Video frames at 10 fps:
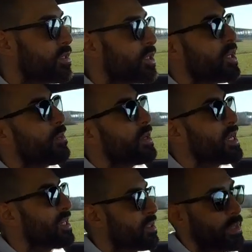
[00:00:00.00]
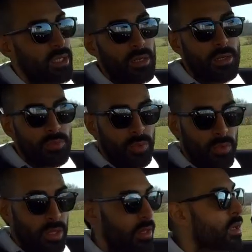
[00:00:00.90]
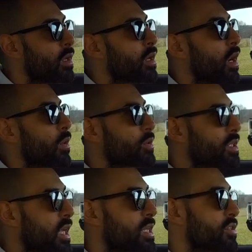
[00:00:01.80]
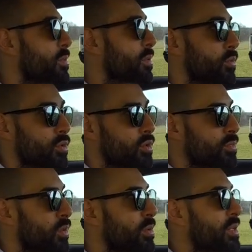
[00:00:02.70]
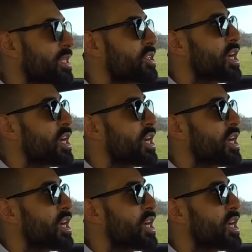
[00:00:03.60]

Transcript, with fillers: c'è sempre la casa madre che risponde Audi Italia è sempre molto disponibile,